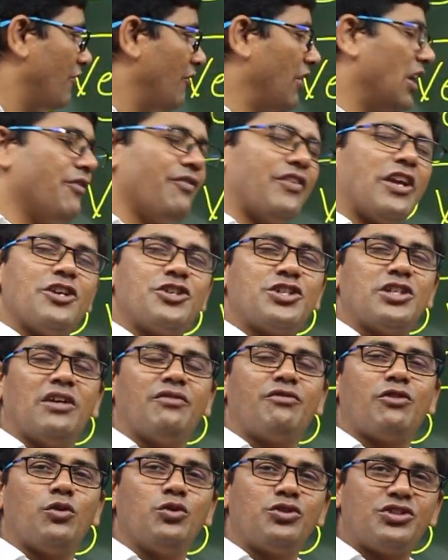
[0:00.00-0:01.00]
వెరిఫికేషన్
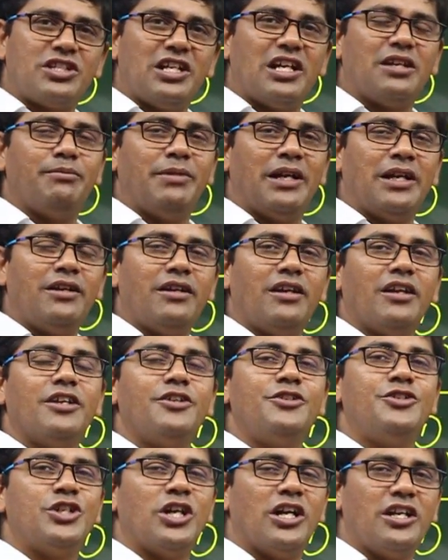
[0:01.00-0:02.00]
ఆఫ్ ట్రూత్ స్టేట్మెంట్
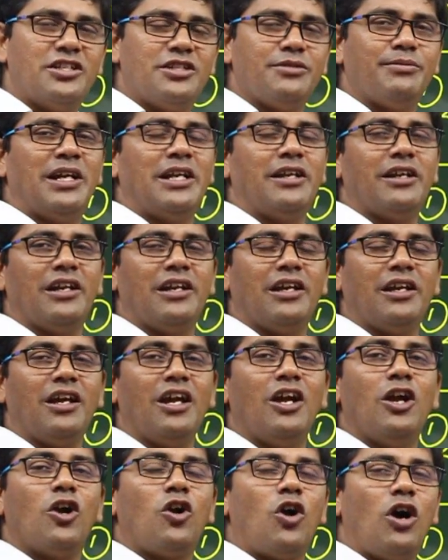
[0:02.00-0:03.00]
జడ్జిమెంట్ అని
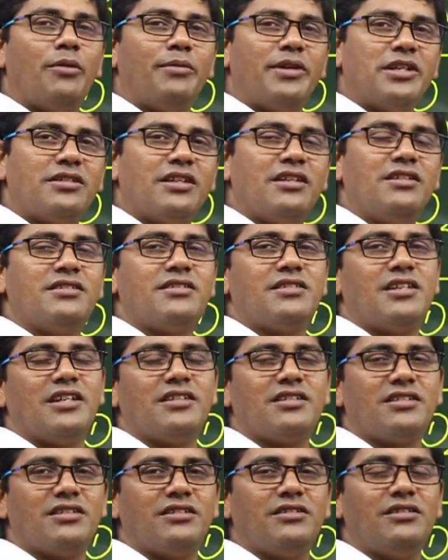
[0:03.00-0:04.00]
కామన్ సెన్స్
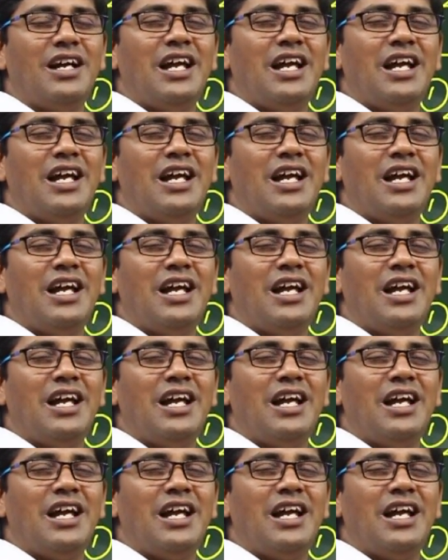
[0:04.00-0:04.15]
టెస్ట్